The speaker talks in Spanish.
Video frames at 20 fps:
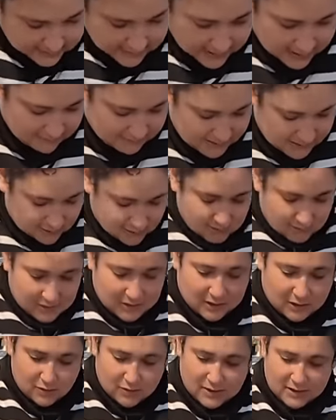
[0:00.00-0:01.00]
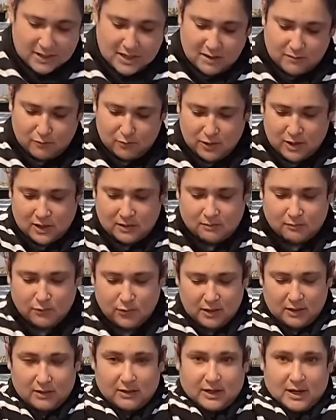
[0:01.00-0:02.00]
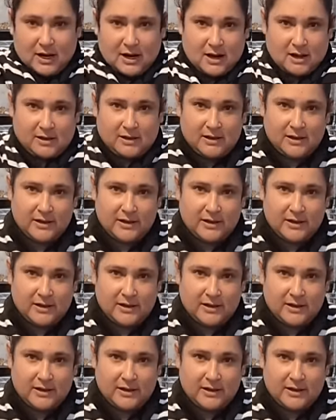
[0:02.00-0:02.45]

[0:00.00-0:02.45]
Además, que no me traje una silla muy, muy rara.